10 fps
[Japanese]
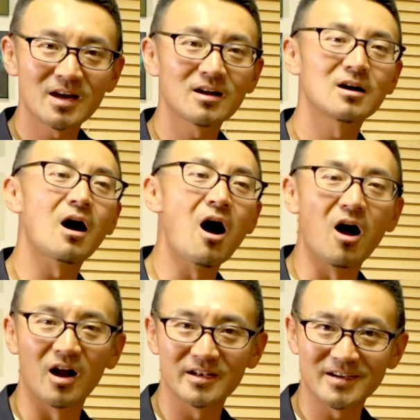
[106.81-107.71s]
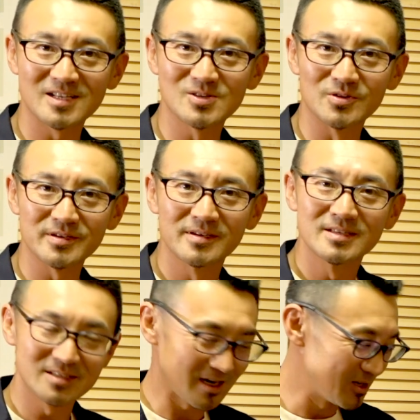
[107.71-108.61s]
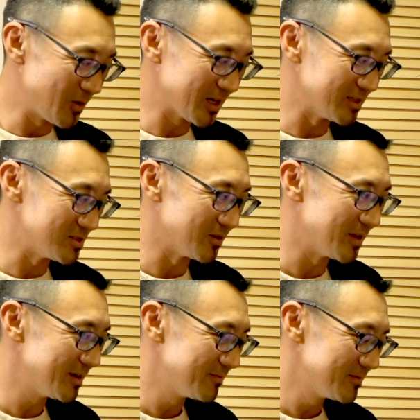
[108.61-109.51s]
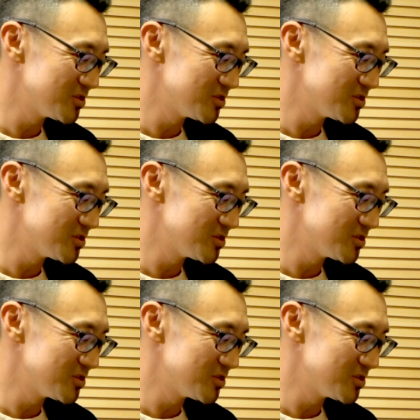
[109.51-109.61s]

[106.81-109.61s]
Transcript: だから R って発音されるわけですよね。